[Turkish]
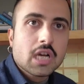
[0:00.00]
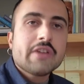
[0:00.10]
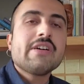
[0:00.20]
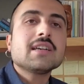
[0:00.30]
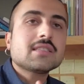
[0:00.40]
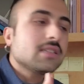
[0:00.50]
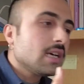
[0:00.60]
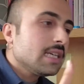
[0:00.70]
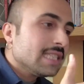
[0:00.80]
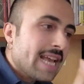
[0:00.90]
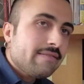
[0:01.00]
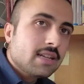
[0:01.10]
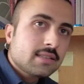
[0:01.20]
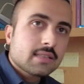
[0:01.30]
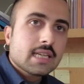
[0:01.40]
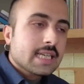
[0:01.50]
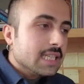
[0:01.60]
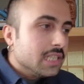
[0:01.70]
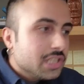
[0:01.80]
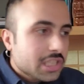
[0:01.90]
Hı. Ve aslında devlet
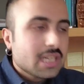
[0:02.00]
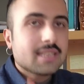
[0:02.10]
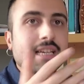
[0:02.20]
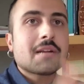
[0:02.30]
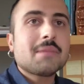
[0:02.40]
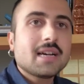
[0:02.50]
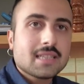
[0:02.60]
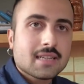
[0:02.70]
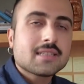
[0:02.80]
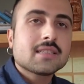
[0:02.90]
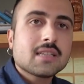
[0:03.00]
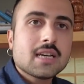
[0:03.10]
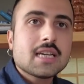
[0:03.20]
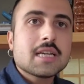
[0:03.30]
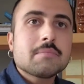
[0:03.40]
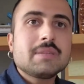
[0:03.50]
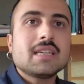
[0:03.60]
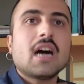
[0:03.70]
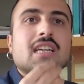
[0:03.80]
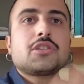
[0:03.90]
işçiyle sermaye arasında
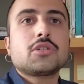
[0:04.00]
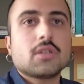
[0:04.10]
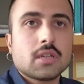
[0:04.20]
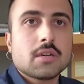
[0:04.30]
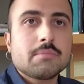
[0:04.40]
bir aracı,